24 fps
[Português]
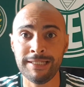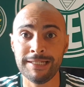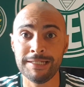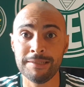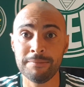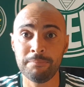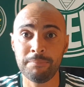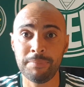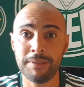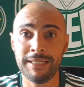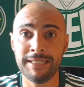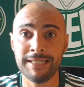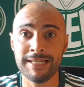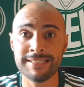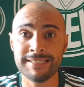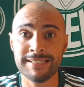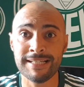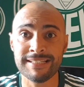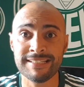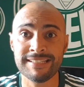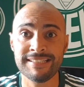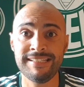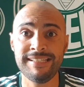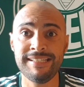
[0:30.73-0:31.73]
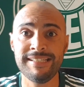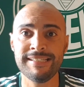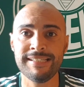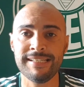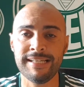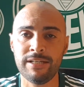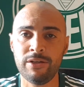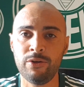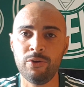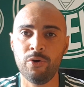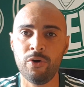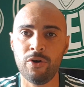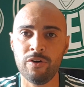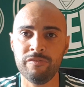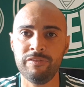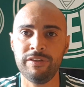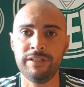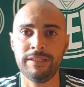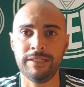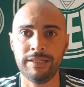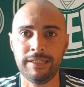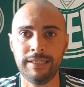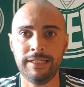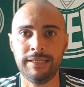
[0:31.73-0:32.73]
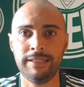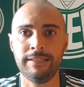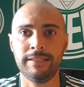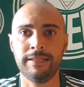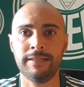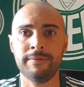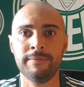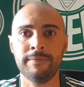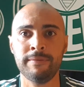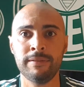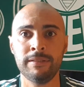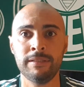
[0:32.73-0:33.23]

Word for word: Campinas às 19h30.